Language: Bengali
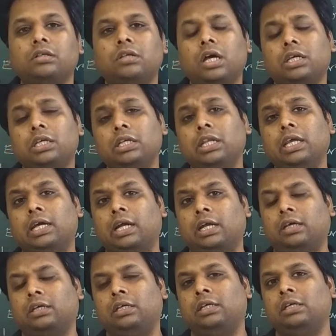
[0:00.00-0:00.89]
নাকি
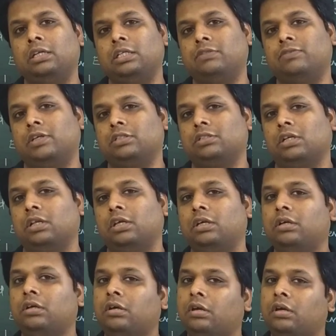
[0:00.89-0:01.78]
লেখাটাকে ইংলিশ ভার্সানে
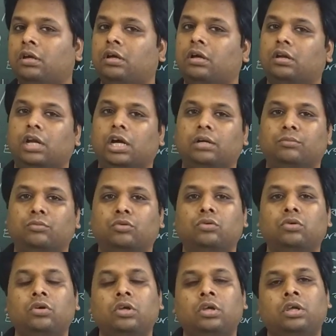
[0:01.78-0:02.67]
রাখবো
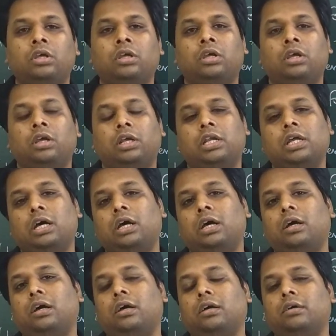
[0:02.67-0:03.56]
এটা
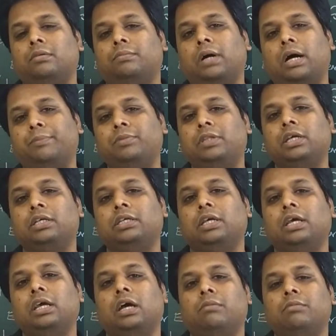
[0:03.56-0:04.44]
ভাবতে
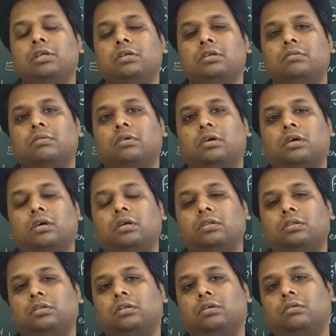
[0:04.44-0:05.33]
গিয়ে আমি
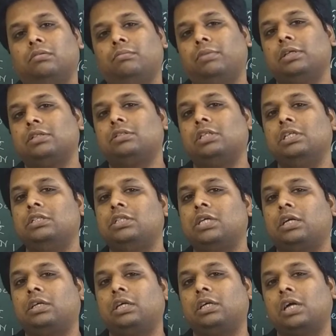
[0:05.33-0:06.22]
বেশ তিন
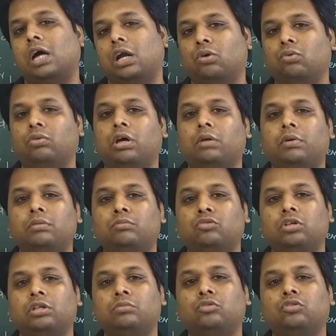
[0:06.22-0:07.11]
চারটে কারণ আমার
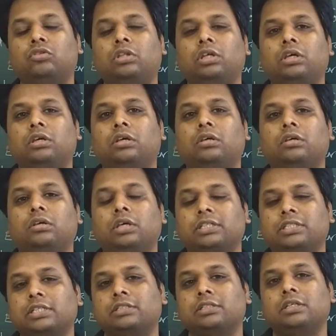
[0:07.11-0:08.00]
মনের মধ্যে
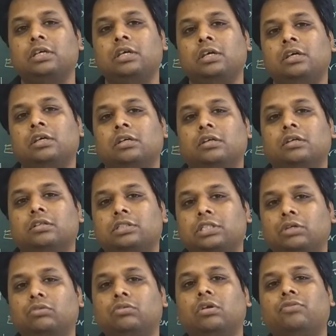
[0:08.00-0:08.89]
এসেছে
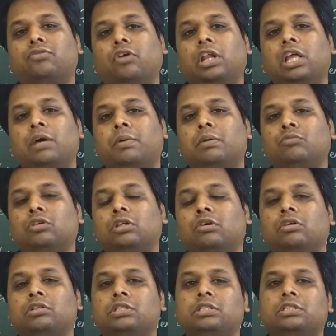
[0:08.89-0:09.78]
যেগুলোর ফলে আমার মনে
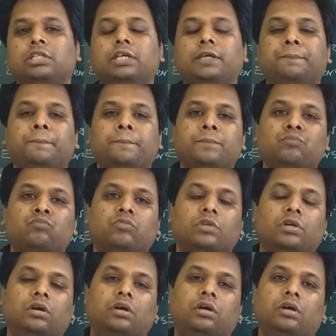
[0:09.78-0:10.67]
হয়েছে যে
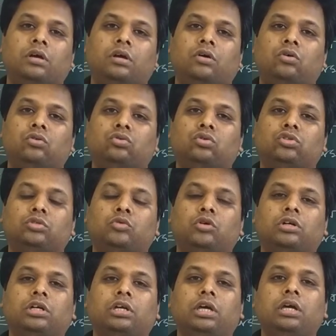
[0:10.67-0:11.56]

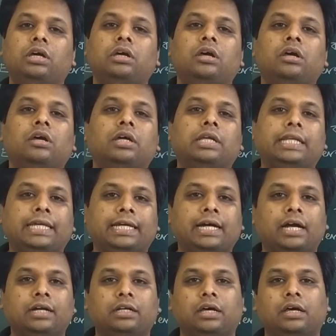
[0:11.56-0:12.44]
অন্ততপক্ষে
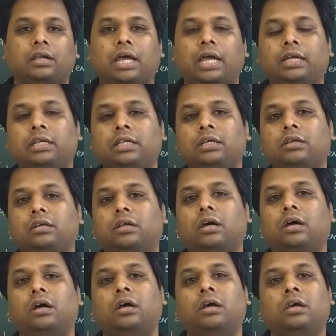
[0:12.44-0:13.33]
লেখাটা
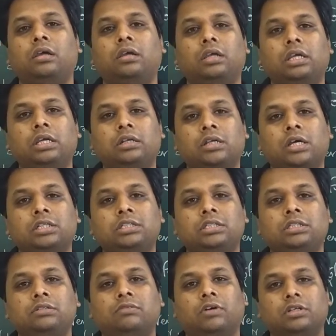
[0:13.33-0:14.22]
রাইটিংটা
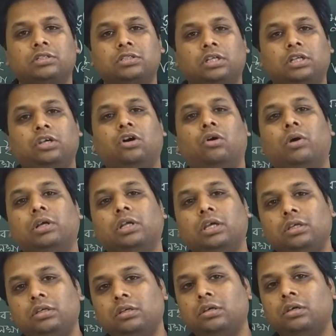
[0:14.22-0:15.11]
ইংরাজি ভার্সনে
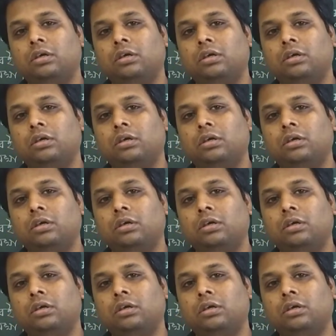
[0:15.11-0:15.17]
হওয়াটাই